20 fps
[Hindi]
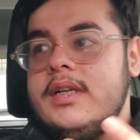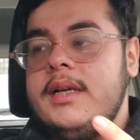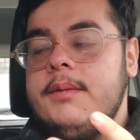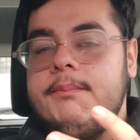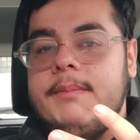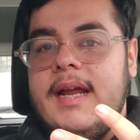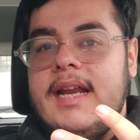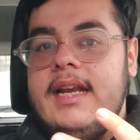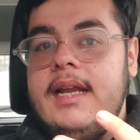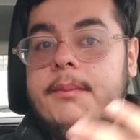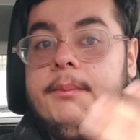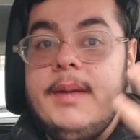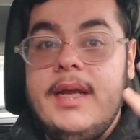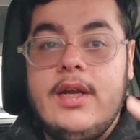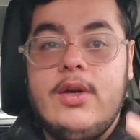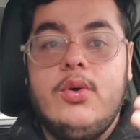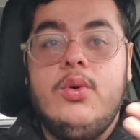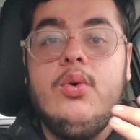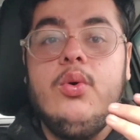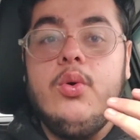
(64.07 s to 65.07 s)
दिन पहले
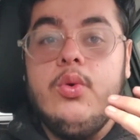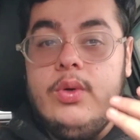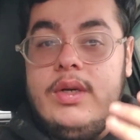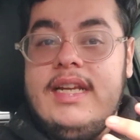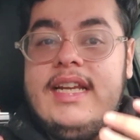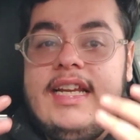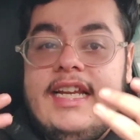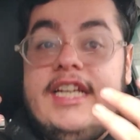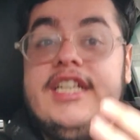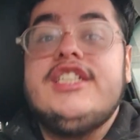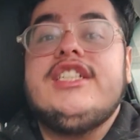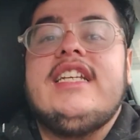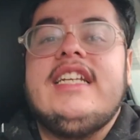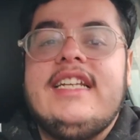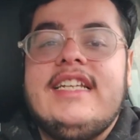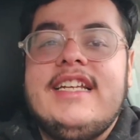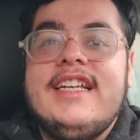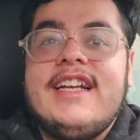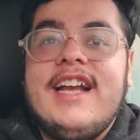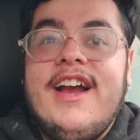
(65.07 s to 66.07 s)
मेरे को हुई
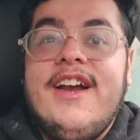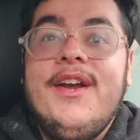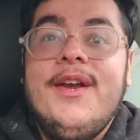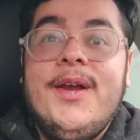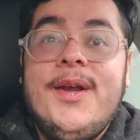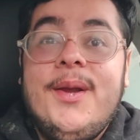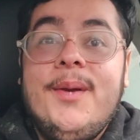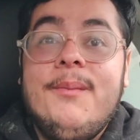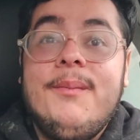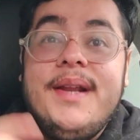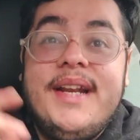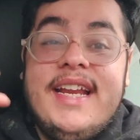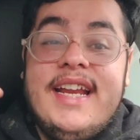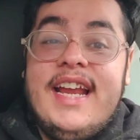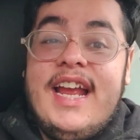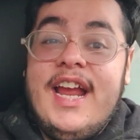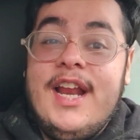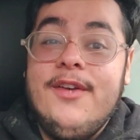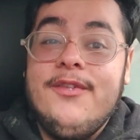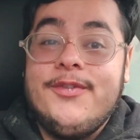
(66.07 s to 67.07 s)
इंजरी ठीक है
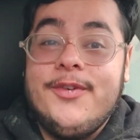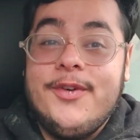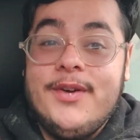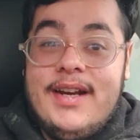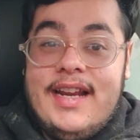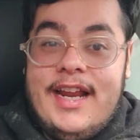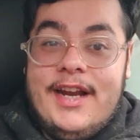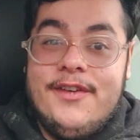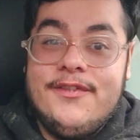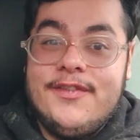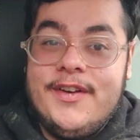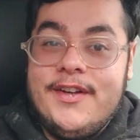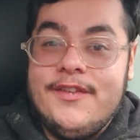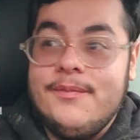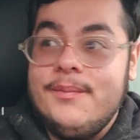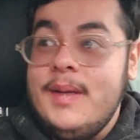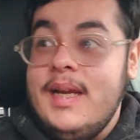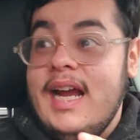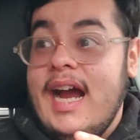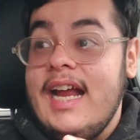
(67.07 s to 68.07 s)
मेरे L4
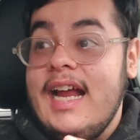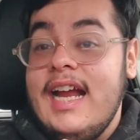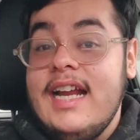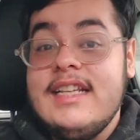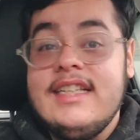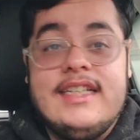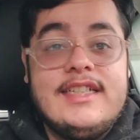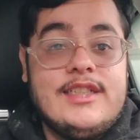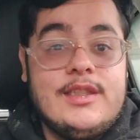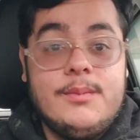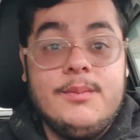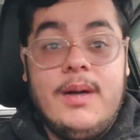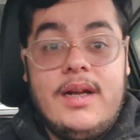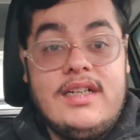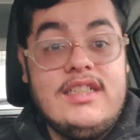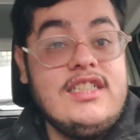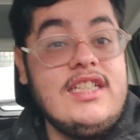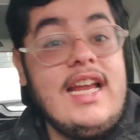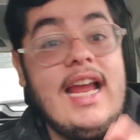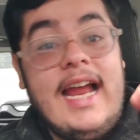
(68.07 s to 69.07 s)
L5 में आया डिस्क
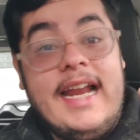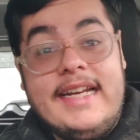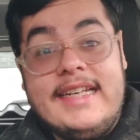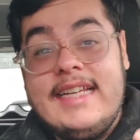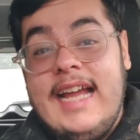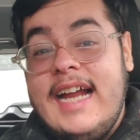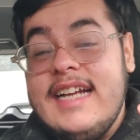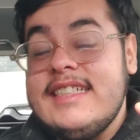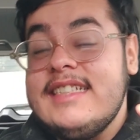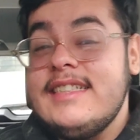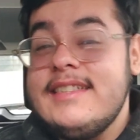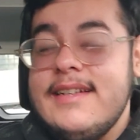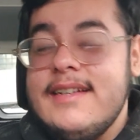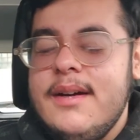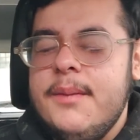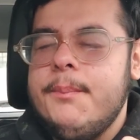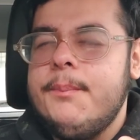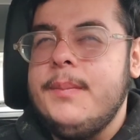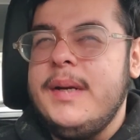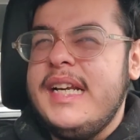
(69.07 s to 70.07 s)
बर्ज एंड दैट्स
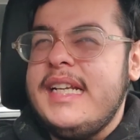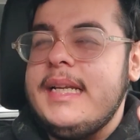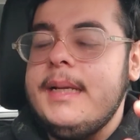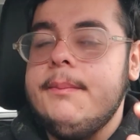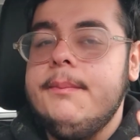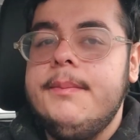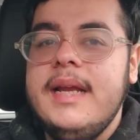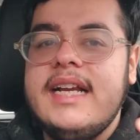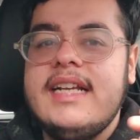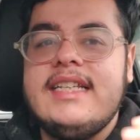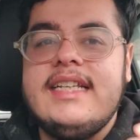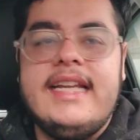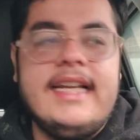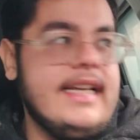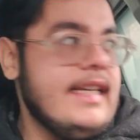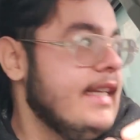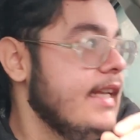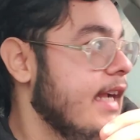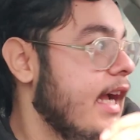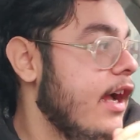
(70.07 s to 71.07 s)
अ प्रीटी बिग
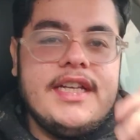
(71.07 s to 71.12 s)
थिंग ठीक है